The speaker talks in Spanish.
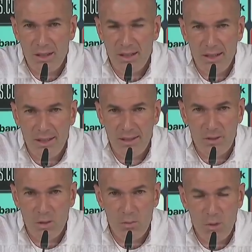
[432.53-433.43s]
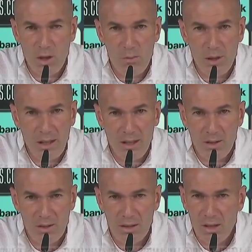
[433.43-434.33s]
eh, son muy
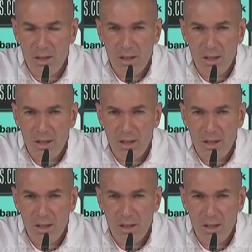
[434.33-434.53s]
complicados